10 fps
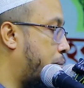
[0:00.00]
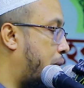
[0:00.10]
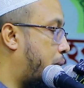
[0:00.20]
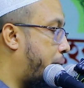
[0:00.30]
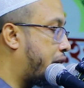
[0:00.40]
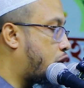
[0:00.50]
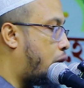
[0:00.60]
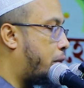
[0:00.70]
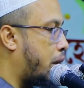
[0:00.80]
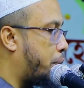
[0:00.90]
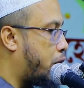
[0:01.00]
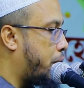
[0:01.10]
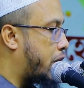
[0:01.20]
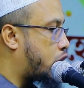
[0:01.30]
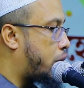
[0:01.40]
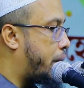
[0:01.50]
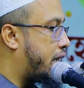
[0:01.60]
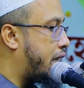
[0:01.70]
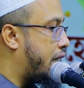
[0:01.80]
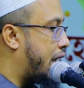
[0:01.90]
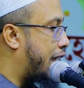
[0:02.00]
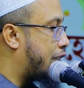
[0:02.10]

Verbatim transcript: মা বাবার কবরে পরিবারের সবাইকে নিয়ে